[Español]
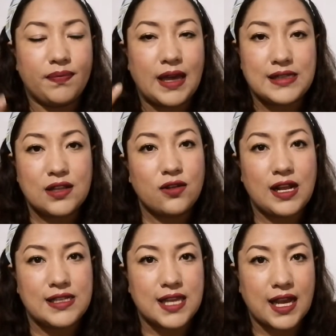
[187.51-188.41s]
haciendo
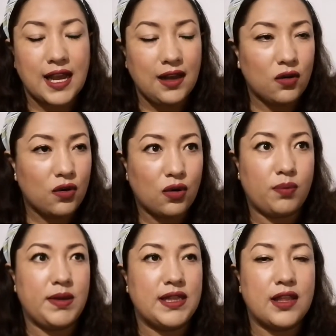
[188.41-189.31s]
la ceja
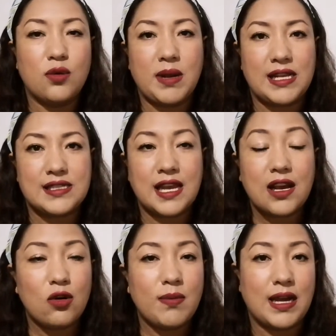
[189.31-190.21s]
o pintándome la
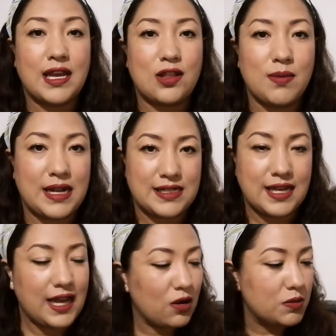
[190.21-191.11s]
ceja o maquillándome la
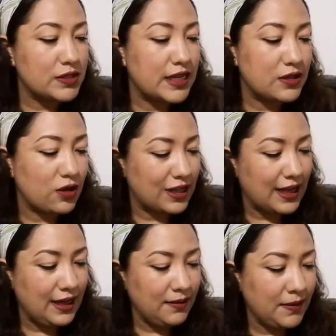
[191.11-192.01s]
ceja, como ustedes lo
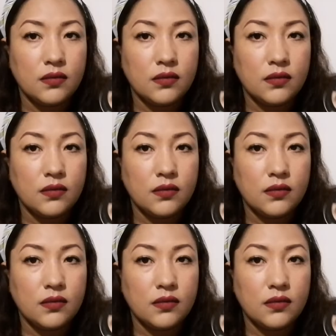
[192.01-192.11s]
digan.